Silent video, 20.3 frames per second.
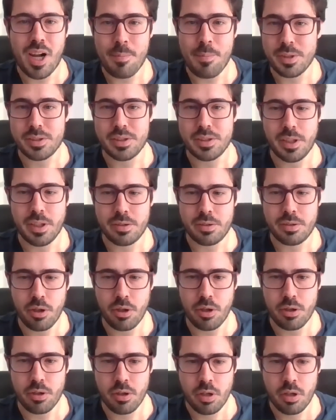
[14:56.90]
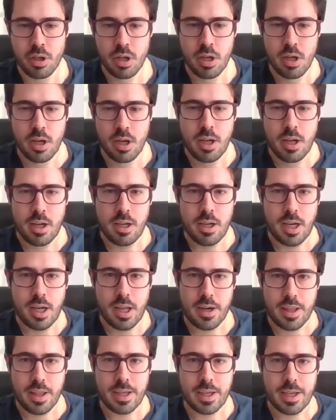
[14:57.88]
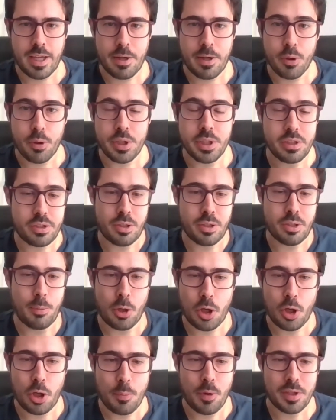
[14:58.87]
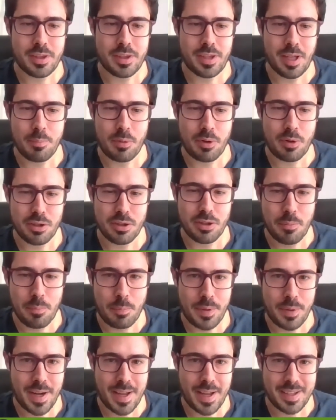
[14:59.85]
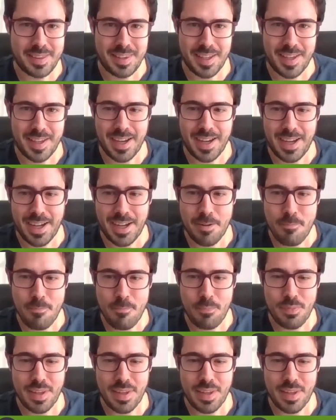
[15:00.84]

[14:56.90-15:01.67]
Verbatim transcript: la presentación. La verdad que buenísimo cómo están poniendo en práctica